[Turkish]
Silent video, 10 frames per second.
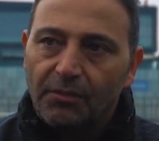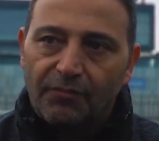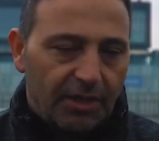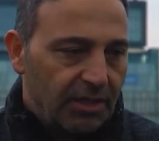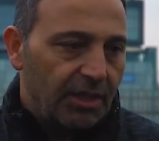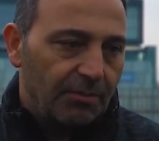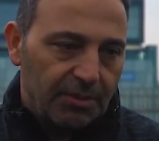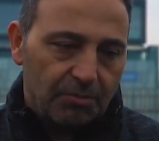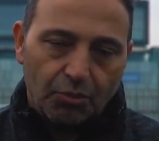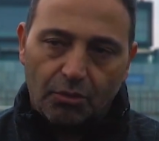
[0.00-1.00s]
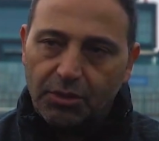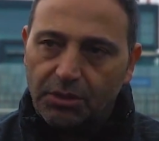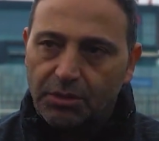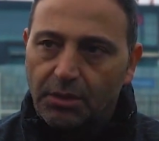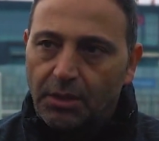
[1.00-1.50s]
farkı kapatmış
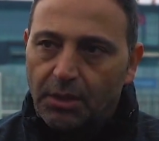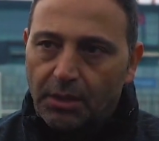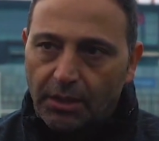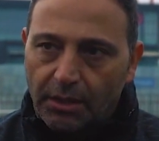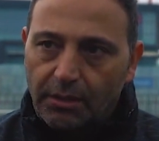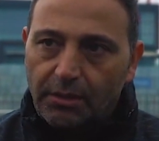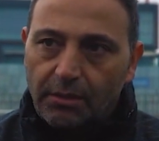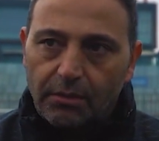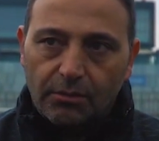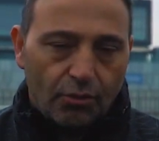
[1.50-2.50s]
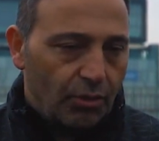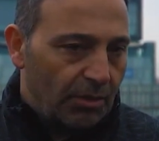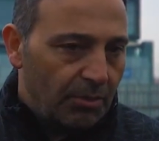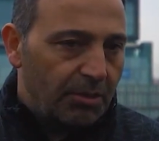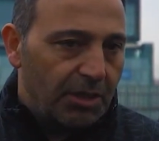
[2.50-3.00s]
olacağız. Yani e, çok
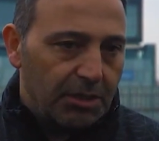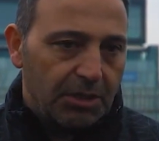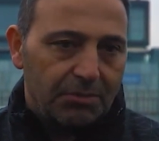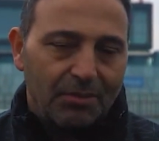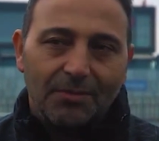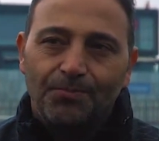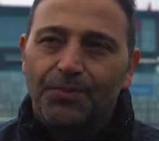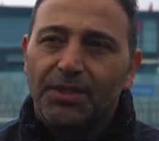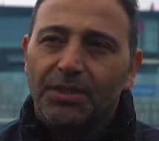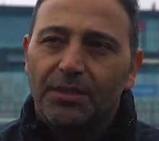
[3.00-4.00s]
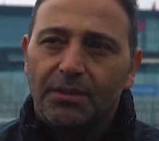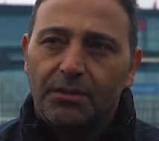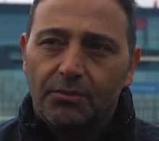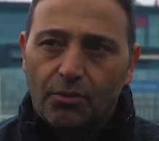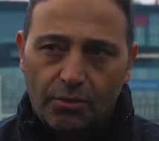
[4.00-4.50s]
önemli bir karşılaşma. E,
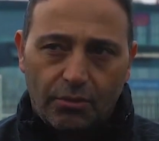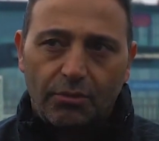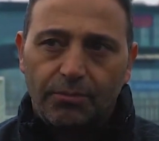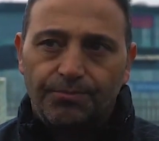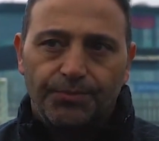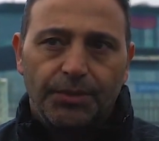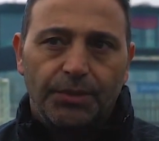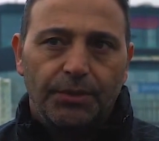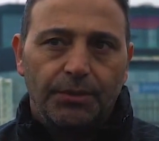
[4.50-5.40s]
doğru e,